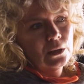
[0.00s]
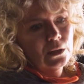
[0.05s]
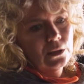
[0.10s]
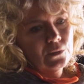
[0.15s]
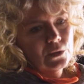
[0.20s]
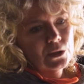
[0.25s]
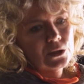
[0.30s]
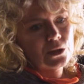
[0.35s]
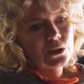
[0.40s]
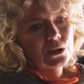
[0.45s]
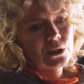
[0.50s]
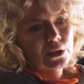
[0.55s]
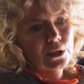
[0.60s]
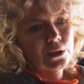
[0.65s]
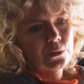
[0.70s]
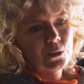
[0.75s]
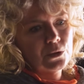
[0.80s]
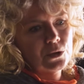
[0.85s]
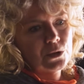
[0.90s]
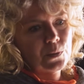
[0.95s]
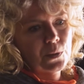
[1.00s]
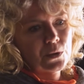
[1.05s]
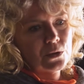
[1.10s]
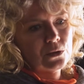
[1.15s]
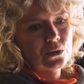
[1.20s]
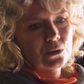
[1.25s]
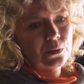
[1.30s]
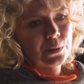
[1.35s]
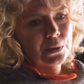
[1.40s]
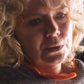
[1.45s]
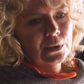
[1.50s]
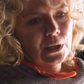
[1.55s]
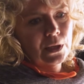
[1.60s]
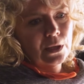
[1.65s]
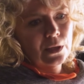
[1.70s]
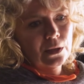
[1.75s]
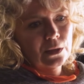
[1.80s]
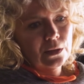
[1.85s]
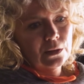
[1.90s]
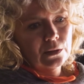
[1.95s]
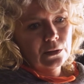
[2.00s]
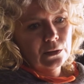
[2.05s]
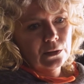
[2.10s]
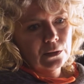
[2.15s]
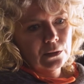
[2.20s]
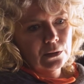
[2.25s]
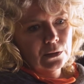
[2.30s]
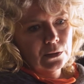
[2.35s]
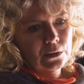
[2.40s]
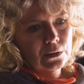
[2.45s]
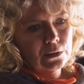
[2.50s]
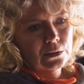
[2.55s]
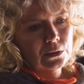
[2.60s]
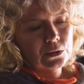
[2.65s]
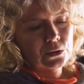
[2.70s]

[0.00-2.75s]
No więc to jest taki mój sposób na e,